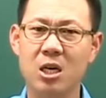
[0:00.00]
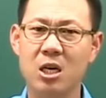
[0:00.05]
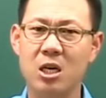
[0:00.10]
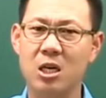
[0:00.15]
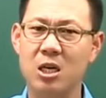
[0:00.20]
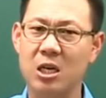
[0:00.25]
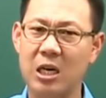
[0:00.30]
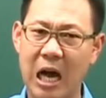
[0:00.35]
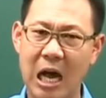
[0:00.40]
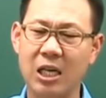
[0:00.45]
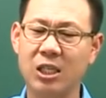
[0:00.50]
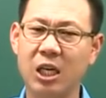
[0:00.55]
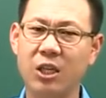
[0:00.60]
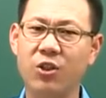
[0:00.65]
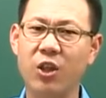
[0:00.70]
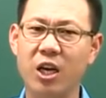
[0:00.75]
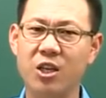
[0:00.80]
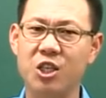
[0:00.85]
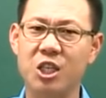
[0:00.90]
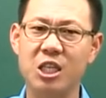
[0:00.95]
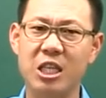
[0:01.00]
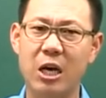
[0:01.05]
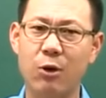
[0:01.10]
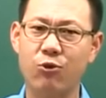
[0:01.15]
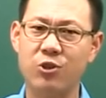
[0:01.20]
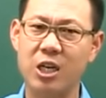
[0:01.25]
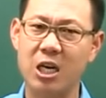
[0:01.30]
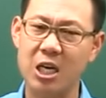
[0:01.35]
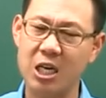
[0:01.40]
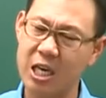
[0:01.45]
어, 강사
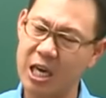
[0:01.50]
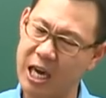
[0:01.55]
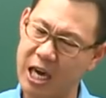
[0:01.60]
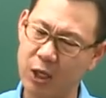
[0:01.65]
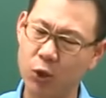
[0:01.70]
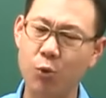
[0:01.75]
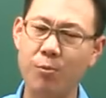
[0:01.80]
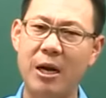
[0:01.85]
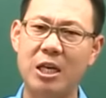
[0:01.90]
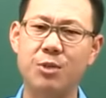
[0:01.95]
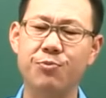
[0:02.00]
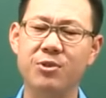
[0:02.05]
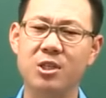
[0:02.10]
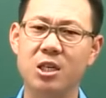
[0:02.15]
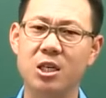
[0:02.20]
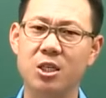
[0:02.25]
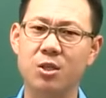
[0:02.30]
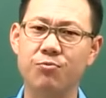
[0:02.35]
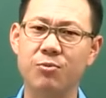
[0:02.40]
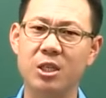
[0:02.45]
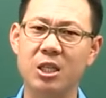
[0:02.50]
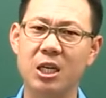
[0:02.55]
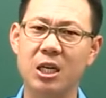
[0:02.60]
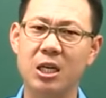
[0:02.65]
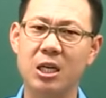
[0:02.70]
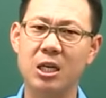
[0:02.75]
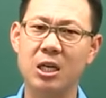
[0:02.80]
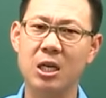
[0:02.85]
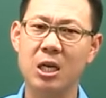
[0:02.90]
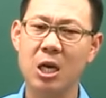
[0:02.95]
때려친다고 제가 계속 말씀드렸습니다.
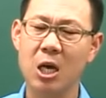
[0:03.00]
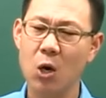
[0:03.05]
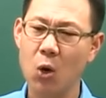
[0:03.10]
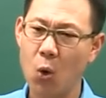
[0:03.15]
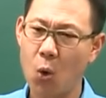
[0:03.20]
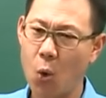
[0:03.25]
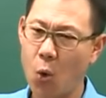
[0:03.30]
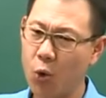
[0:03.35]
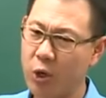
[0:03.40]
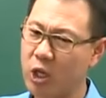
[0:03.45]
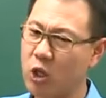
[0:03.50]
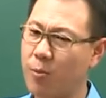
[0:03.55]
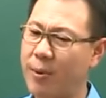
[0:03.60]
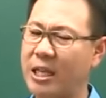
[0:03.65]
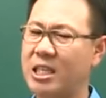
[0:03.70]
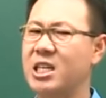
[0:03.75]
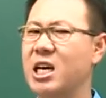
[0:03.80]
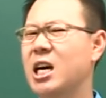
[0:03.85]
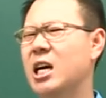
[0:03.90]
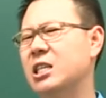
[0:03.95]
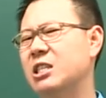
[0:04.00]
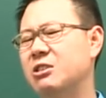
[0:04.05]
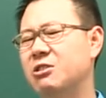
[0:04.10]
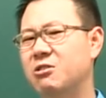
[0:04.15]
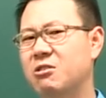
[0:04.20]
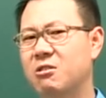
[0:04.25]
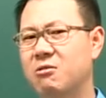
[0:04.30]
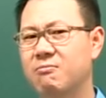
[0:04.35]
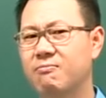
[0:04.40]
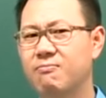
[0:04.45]
올해도
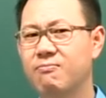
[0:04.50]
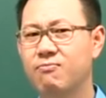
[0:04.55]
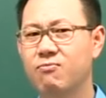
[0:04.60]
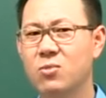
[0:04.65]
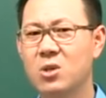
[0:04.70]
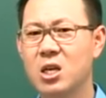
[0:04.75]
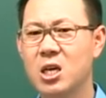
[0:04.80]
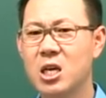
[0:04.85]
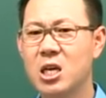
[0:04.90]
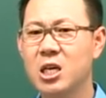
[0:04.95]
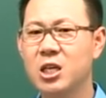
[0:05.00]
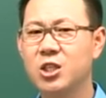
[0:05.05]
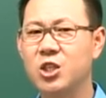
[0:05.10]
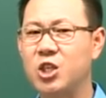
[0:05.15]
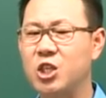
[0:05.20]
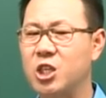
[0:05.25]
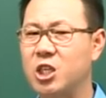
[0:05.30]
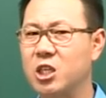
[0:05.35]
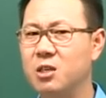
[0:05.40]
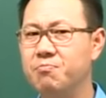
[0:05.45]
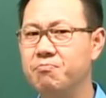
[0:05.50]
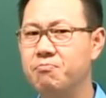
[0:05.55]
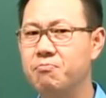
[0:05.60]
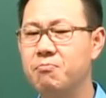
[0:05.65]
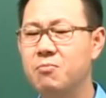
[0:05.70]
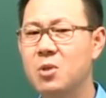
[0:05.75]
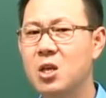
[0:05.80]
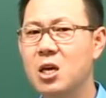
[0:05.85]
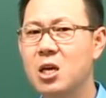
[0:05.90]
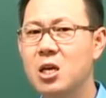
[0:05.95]
마찬가지죠.
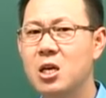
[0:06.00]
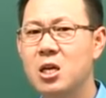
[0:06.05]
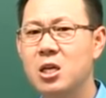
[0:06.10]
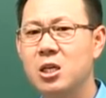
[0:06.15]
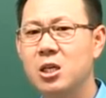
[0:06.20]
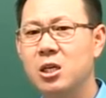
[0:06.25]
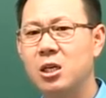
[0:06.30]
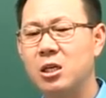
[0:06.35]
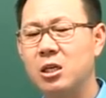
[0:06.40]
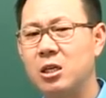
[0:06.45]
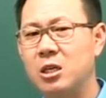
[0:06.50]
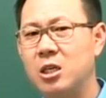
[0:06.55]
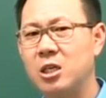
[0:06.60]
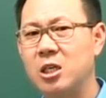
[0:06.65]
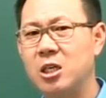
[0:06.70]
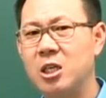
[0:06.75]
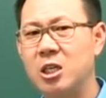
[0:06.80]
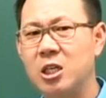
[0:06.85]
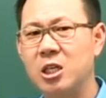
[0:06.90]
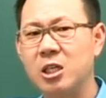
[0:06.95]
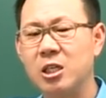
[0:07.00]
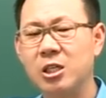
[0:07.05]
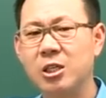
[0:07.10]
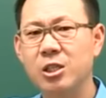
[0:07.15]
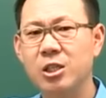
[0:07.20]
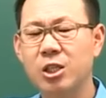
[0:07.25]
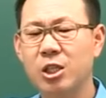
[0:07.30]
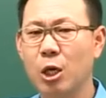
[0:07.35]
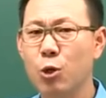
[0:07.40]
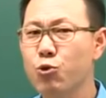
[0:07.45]
지금 어,
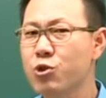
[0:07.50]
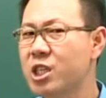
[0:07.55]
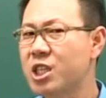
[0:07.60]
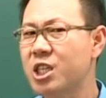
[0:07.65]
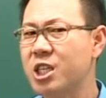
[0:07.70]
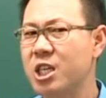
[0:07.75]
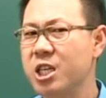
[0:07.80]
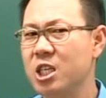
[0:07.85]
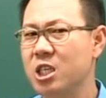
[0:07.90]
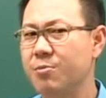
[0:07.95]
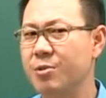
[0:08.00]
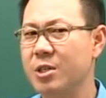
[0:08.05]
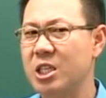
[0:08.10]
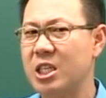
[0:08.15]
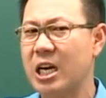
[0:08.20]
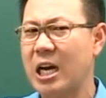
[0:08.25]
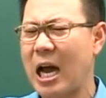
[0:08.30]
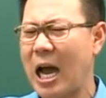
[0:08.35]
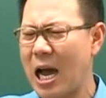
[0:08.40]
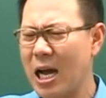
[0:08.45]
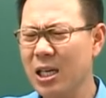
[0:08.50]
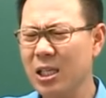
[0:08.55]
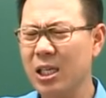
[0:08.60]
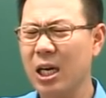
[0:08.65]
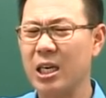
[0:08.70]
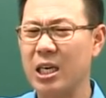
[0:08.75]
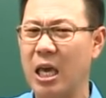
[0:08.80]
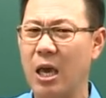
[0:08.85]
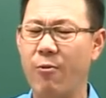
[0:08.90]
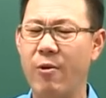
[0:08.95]
서울시 7급은 제가
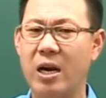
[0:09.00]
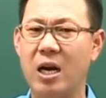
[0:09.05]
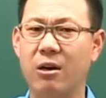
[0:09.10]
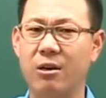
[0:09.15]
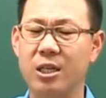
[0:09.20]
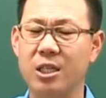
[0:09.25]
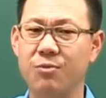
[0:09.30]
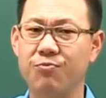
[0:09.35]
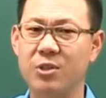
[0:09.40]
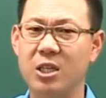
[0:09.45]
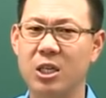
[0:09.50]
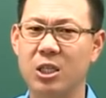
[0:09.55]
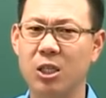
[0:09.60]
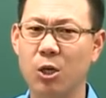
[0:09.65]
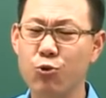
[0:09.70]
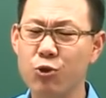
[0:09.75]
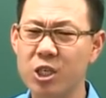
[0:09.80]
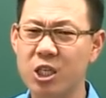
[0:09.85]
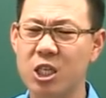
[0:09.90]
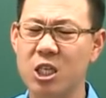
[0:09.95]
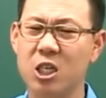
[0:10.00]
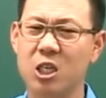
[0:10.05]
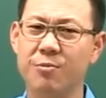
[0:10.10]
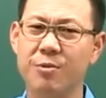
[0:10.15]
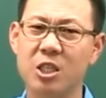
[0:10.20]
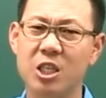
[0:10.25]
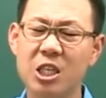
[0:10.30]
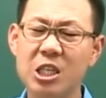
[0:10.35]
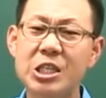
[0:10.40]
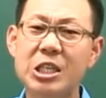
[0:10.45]
항상 예외라 고 그랬습니다. 서울시
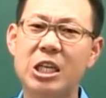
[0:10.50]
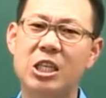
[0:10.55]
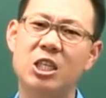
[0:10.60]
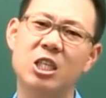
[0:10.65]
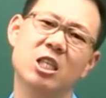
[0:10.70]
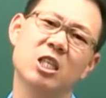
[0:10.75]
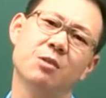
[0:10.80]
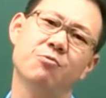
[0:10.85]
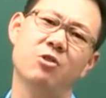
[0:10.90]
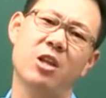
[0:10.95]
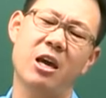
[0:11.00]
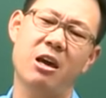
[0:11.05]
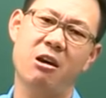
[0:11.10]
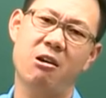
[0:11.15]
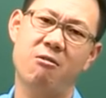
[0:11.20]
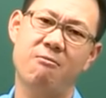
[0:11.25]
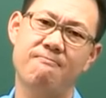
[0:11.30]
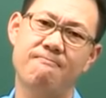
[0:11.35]
7급은 진짜 지저분해요.